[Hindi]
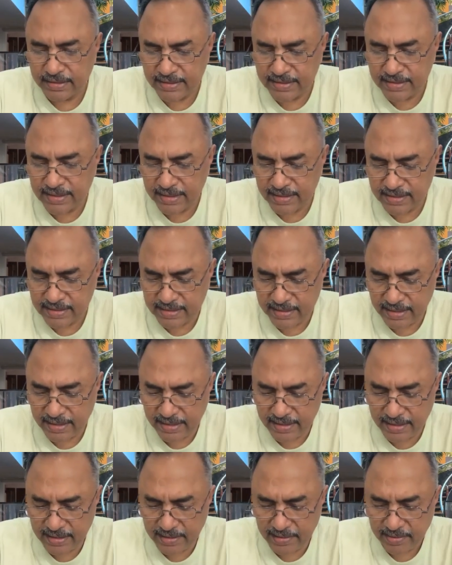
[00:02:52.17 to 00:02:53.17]
थर्टी सिक्स
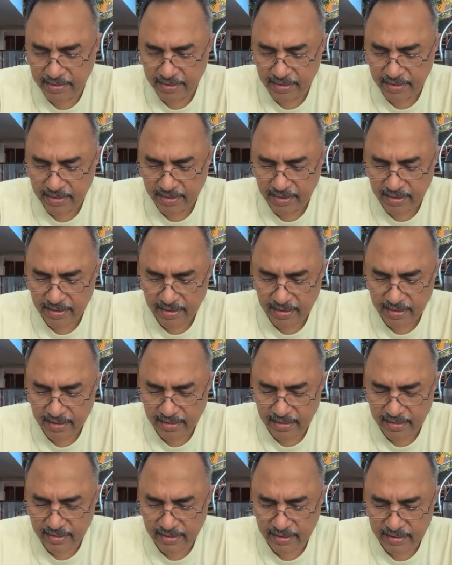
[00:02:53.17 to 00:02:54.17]
के
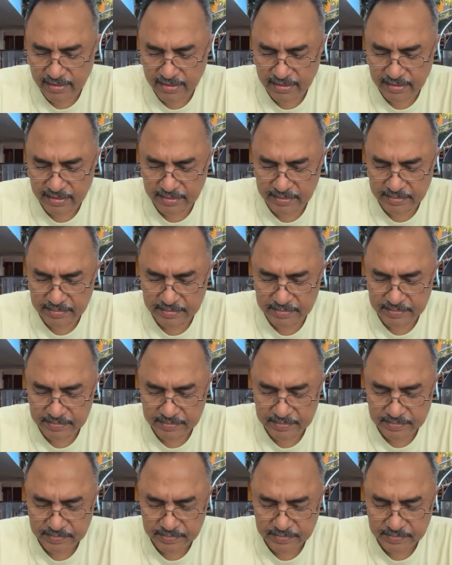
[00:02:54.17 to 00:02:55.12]
आ,